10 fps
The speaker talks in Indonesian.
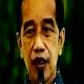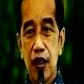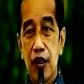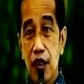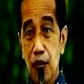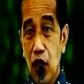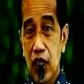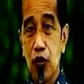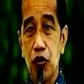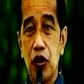Semua
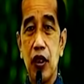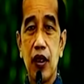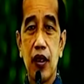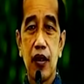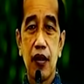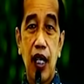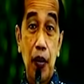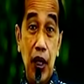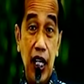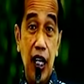diuji.
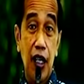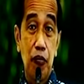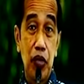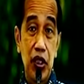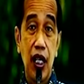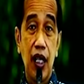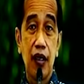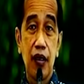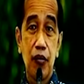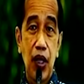Apakah bisa
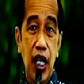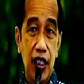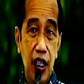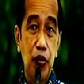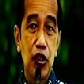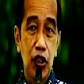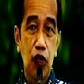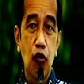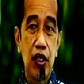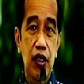menghadapi
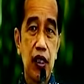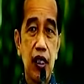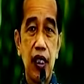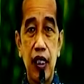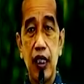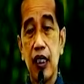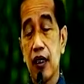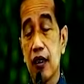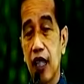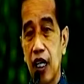situasi ini
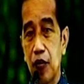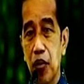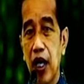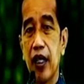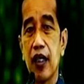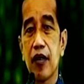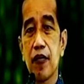dengan baik?